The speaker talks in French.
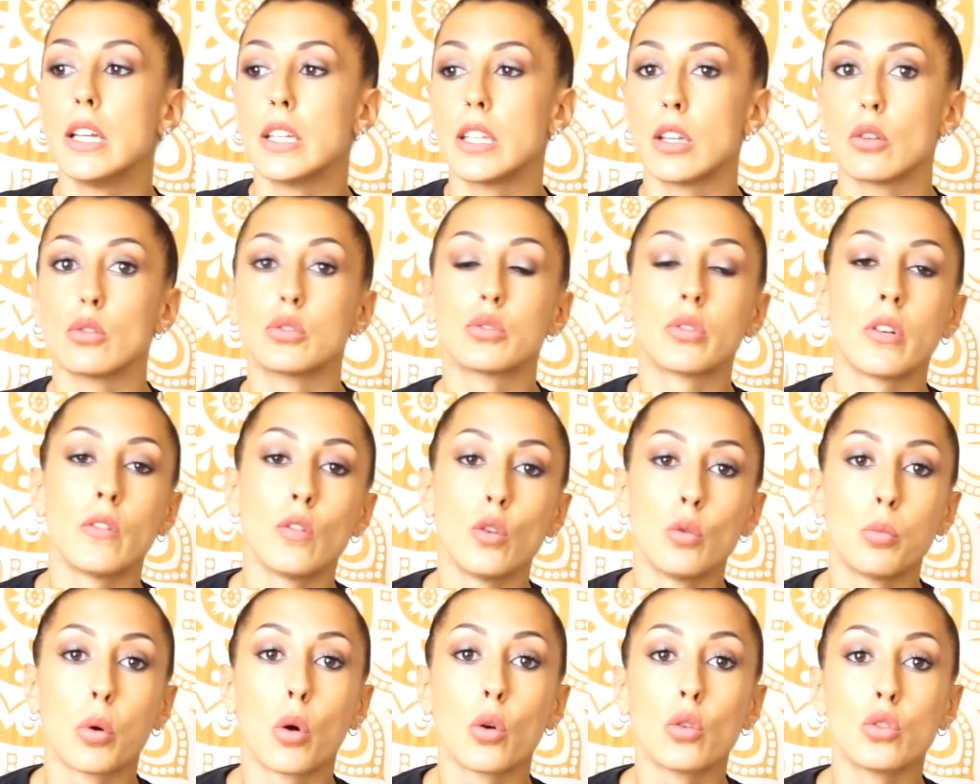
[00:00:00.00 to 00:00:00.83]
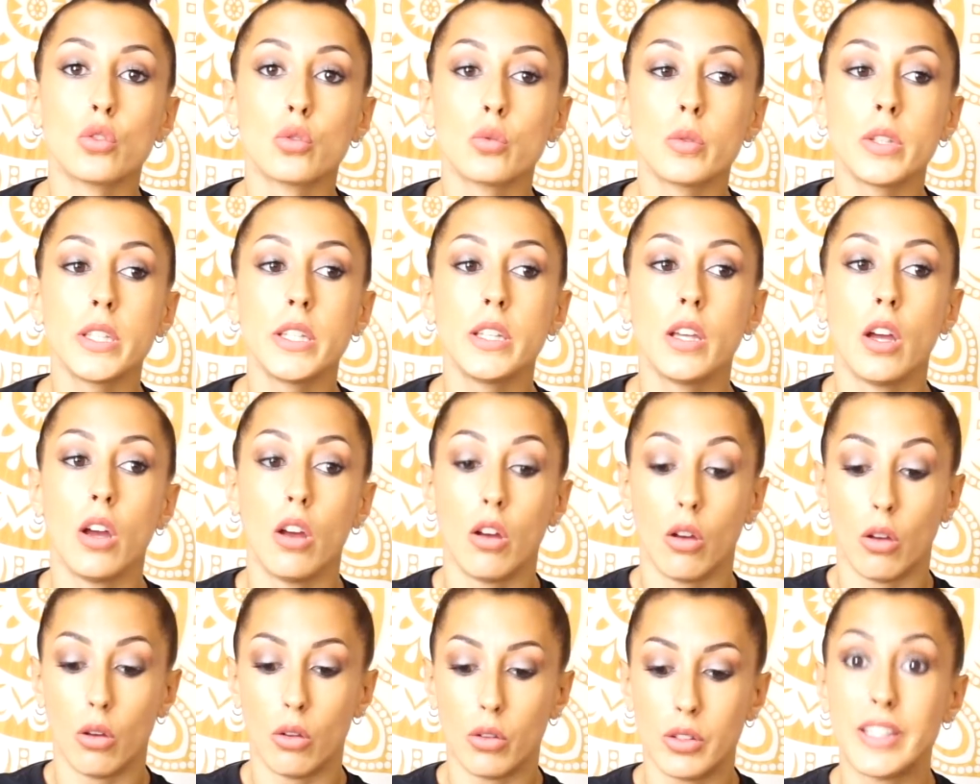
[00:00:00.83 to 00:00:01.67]
qui reçoivent le produit
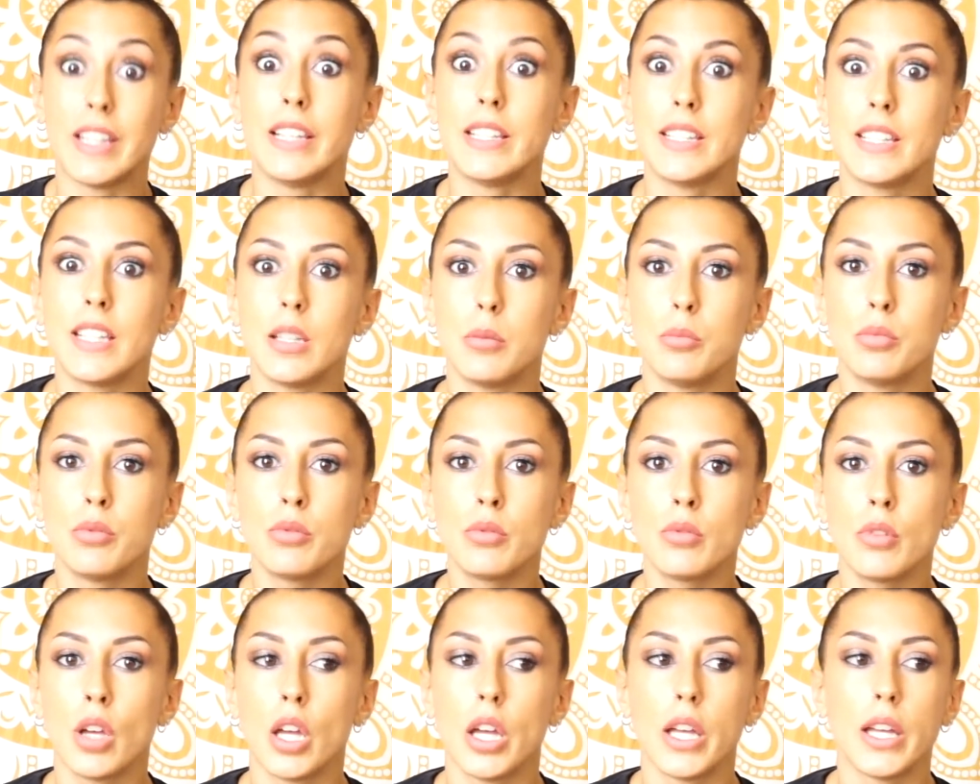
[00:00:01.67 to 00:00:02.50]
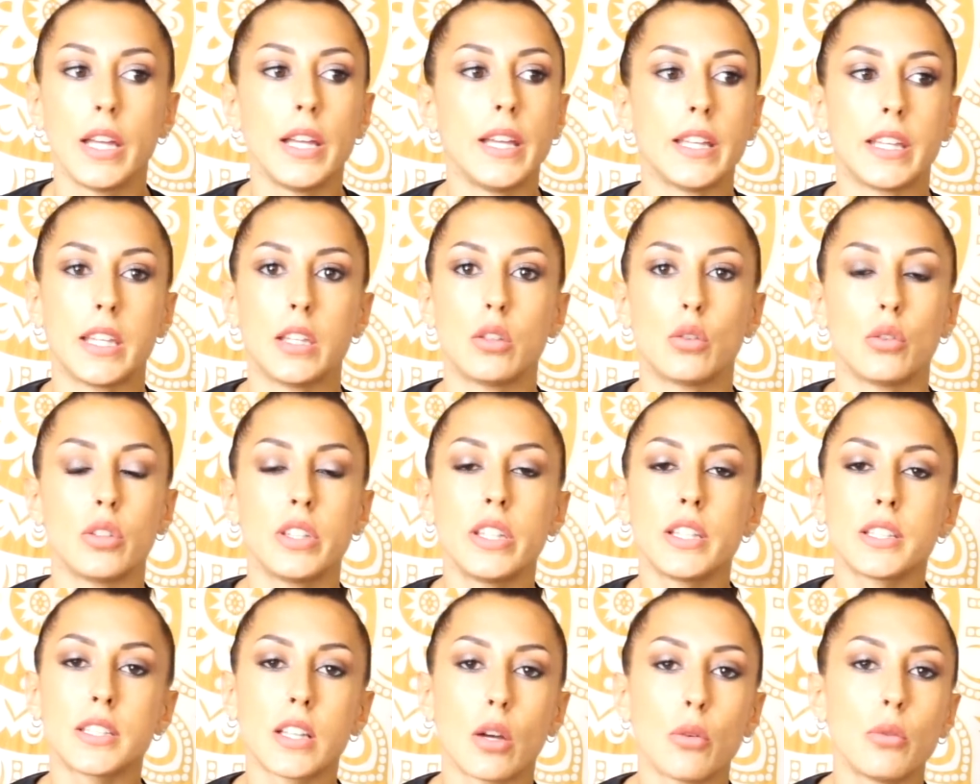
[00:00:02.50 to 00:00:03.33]
euh, dès le début et qui te
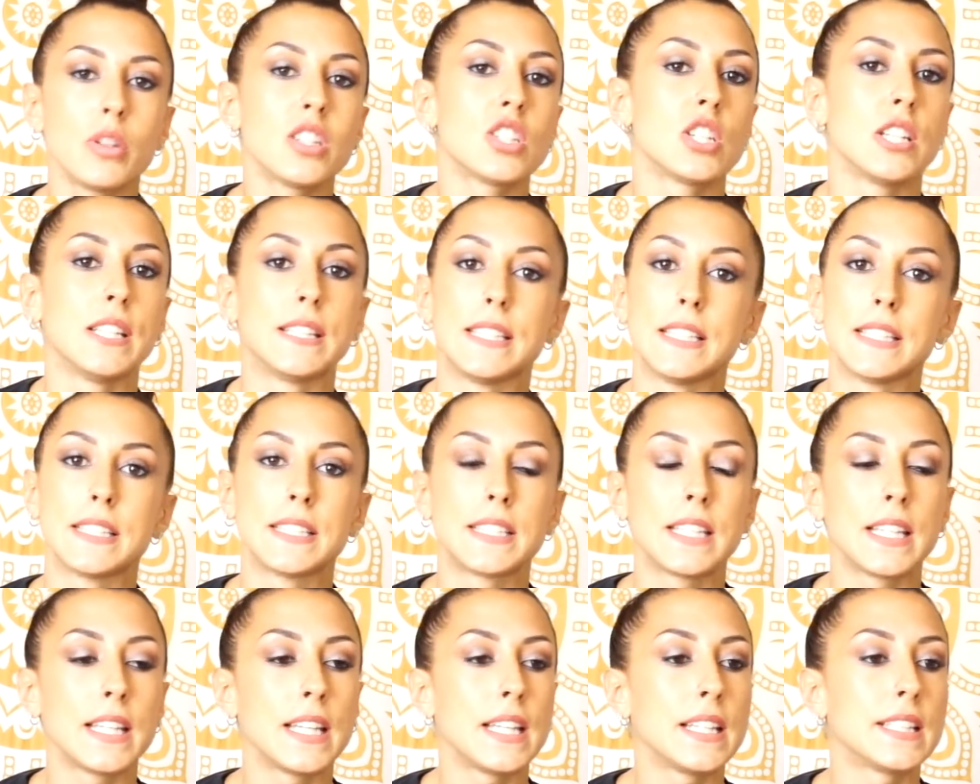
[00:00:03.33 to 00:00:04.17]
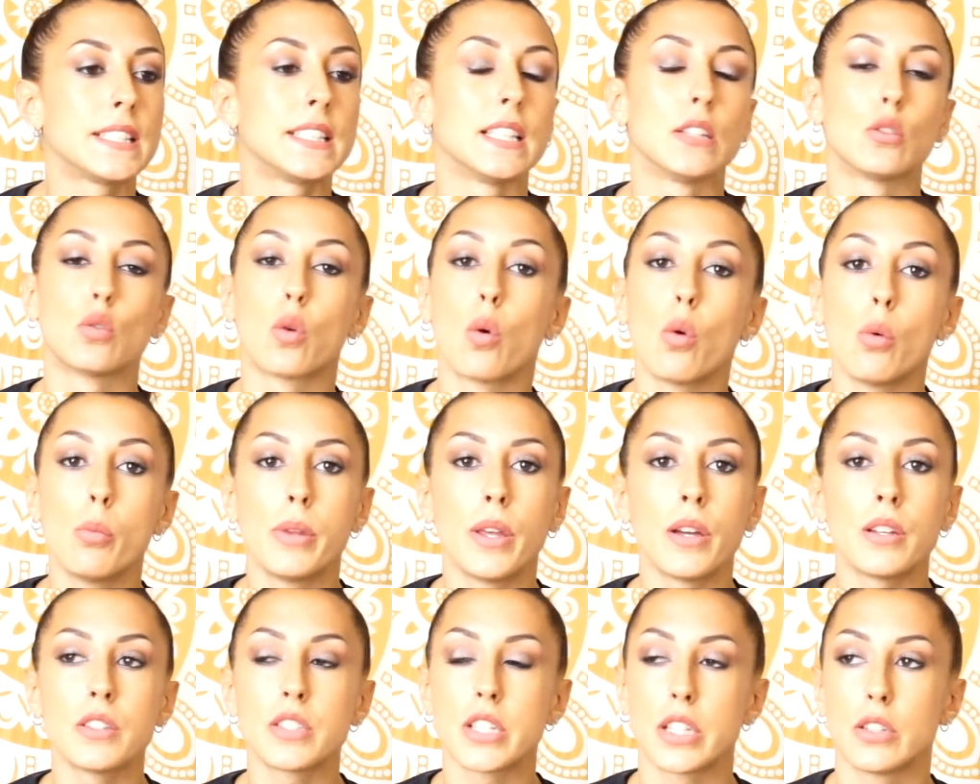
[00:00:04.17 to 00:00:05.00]
disent ah oui je l'ai testé, c'est trop
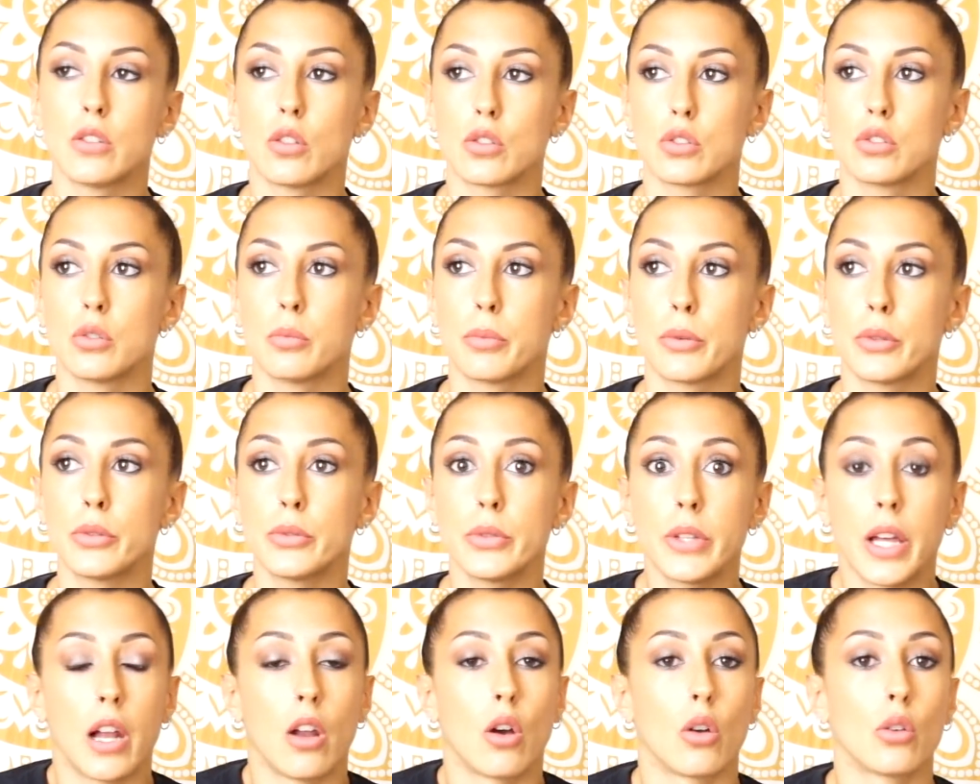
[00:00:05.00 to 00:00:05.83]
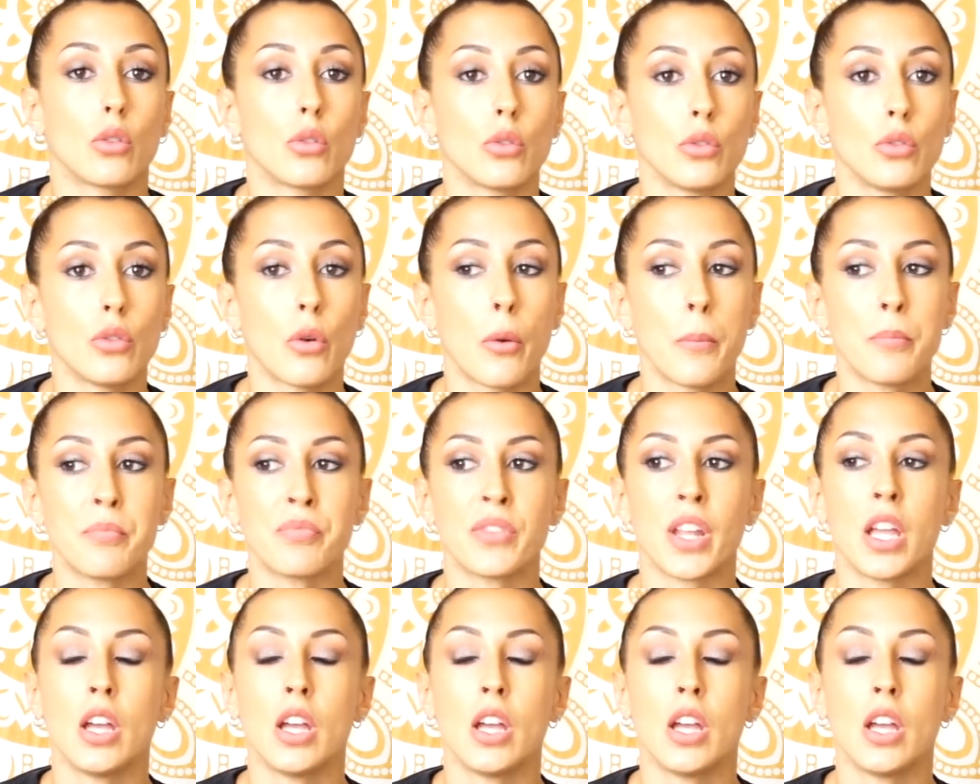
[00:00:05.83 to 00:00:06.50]
bien, j'adore ce produit, alors que non,